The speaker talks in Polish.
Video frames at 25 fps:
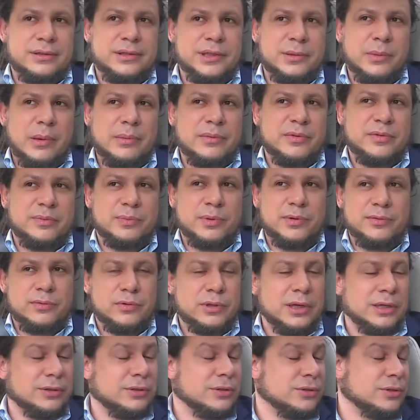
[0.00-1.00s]
nie mamy
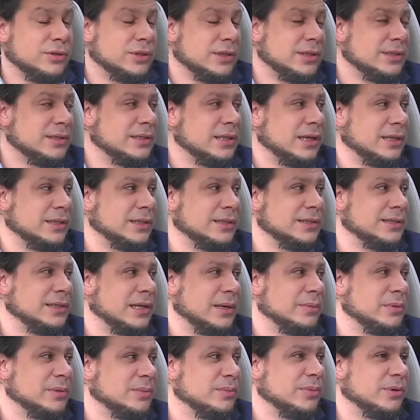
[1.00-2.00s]
wpływu na to, co się stanie z
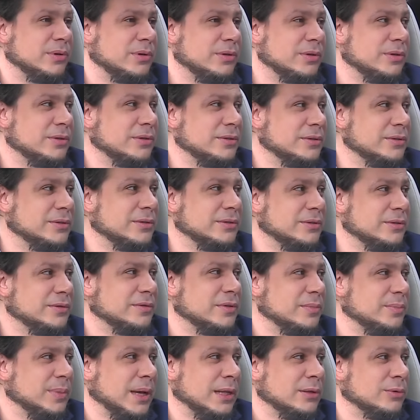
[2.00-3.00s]
nami po
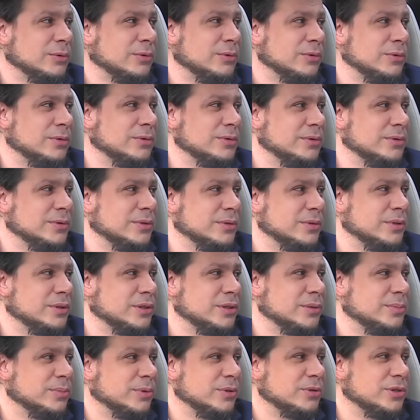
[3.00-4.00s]
wypadku
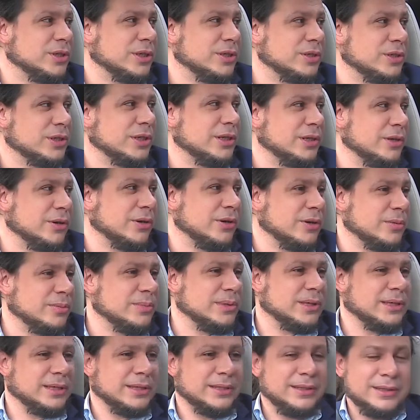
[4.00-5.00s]
czy po ciężkiej
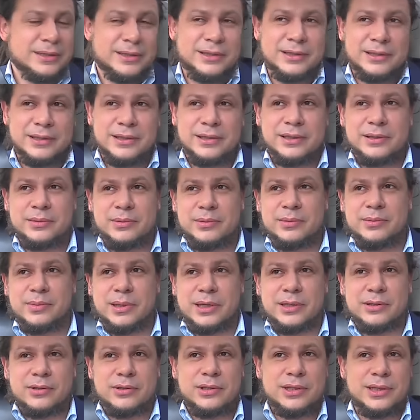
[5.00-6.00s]
chorobie.
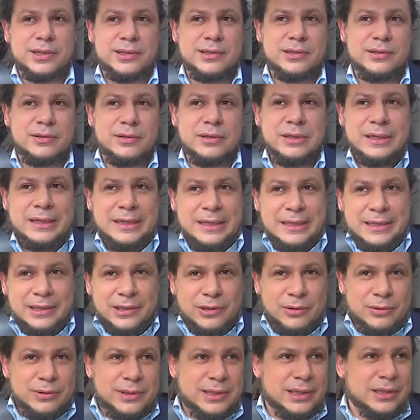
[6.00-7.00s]
Bardzo często
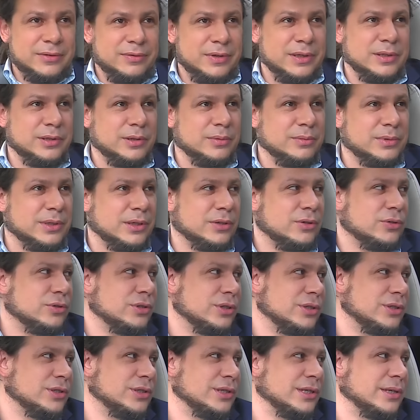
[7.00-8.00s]
konsekwencją tego,
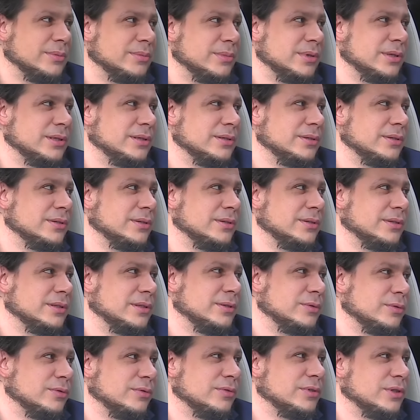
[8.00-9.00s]
że żyjemy
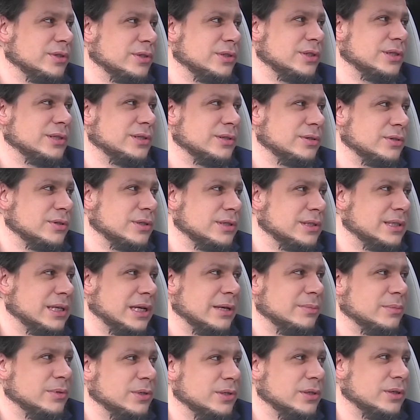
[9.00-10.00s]
i również że to
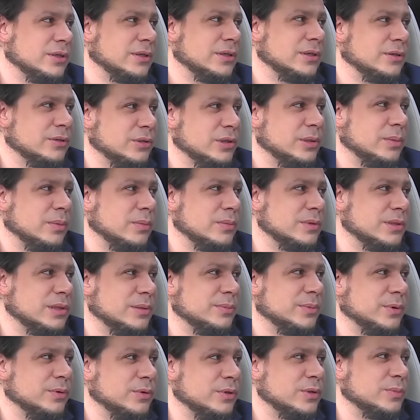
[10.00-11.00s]
stajemy się osobą z
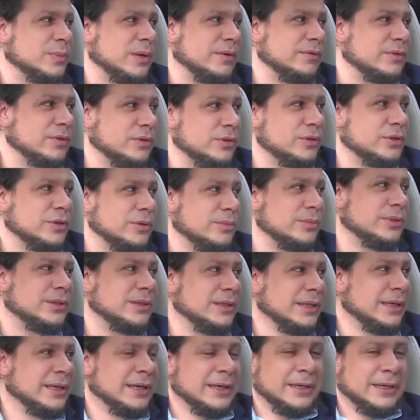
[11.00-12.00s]
niepełnosprawnością i